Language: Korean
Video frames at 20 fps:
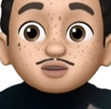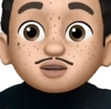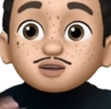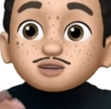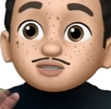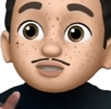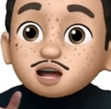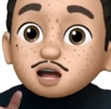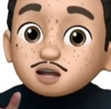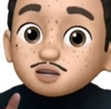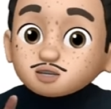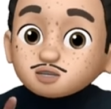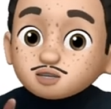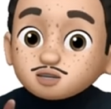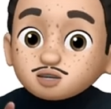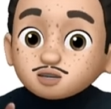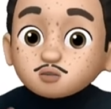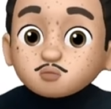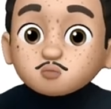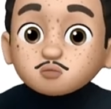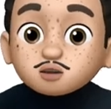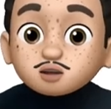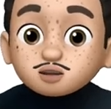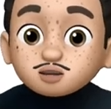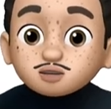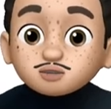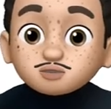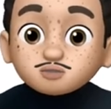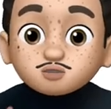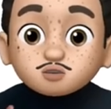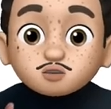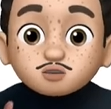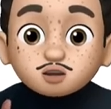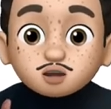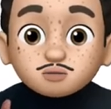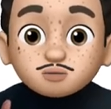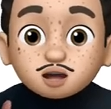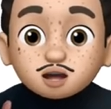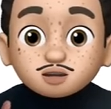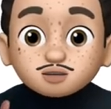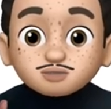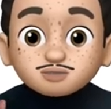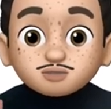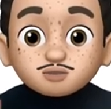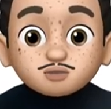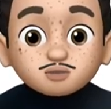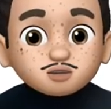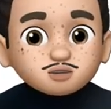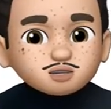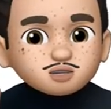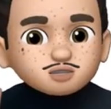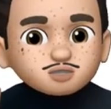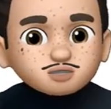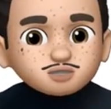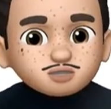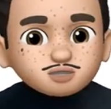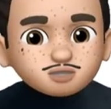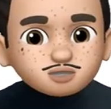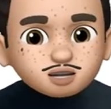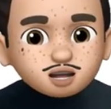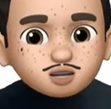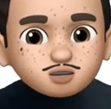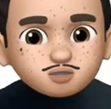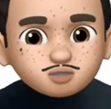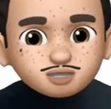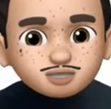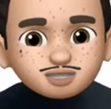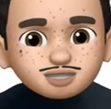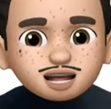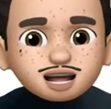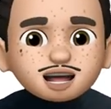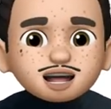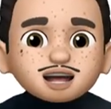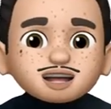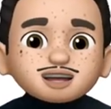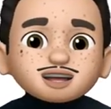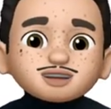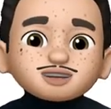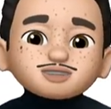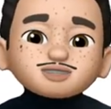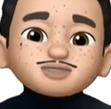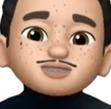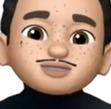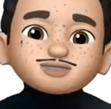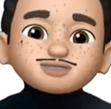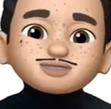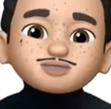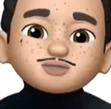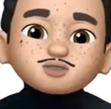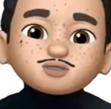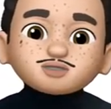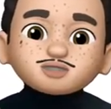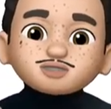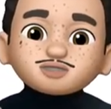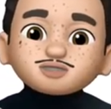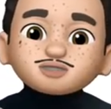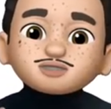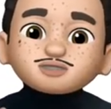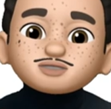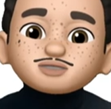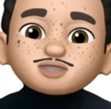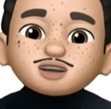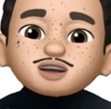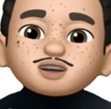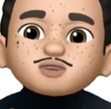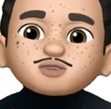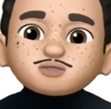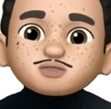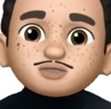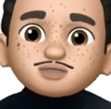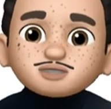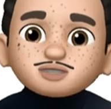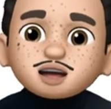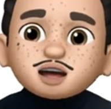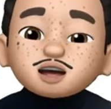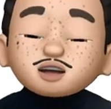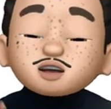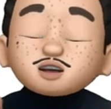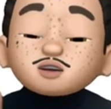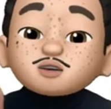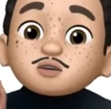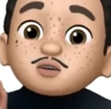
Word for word: 자, 이 요리는 어떻게 말하죠? 저다오 차이. 그렇죠. 저다오 차이.